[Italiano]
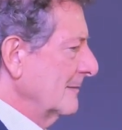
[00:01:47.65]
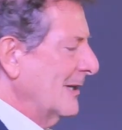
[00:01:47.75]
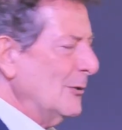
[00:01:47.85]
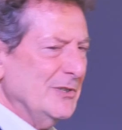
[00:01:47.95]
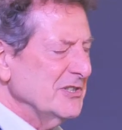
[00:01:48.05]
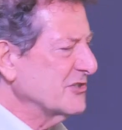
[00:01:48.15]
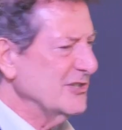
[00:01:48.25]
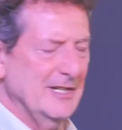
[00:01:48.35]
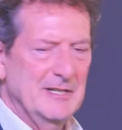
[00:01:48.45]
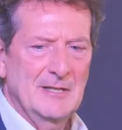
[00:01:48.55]
Ma lui
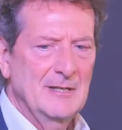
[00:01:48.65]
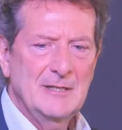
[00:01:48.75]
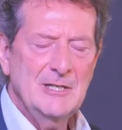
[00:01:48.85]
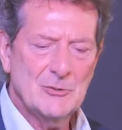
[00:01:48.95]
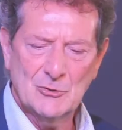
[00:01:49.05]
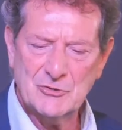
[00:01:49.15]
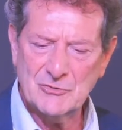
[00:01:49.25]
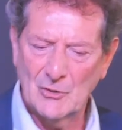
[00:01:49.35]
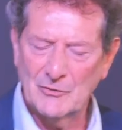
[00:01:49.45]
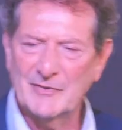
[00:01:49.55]
dice, io non
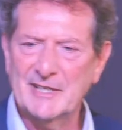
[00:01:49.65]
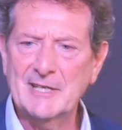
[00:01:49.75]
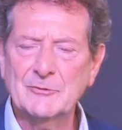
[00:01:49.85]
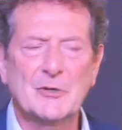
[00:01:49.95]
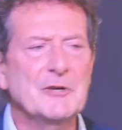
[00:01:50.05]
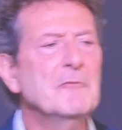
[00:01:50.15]
sto venendo e